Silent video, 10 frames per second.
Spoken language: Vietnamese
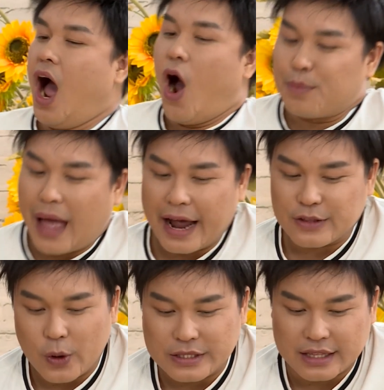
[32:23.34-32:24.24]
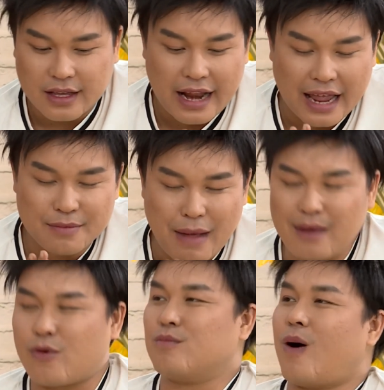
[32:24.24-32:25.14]
Hôm nay tôi sẽ tới đây
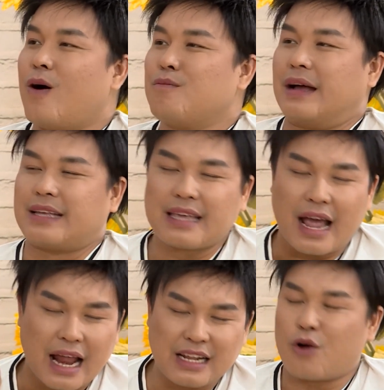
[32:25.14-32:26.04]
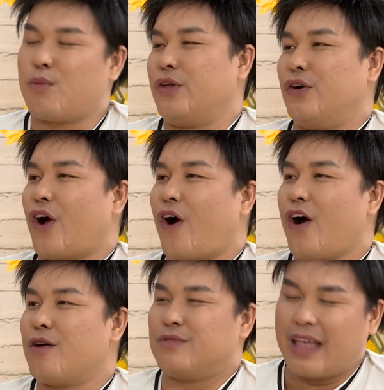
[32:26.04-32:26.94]
bán một món mà chắc chắn anh không bao giờ
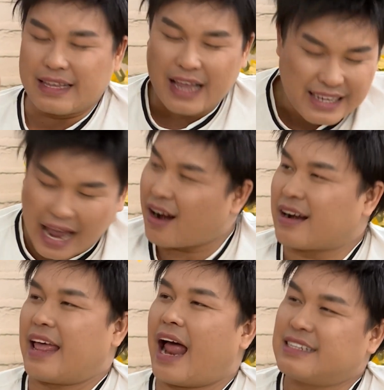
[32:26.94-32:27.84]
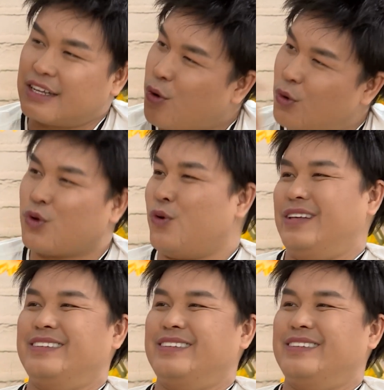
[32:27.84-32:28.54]
có. Và chắc chắn lần này anh sẽ thua tôi.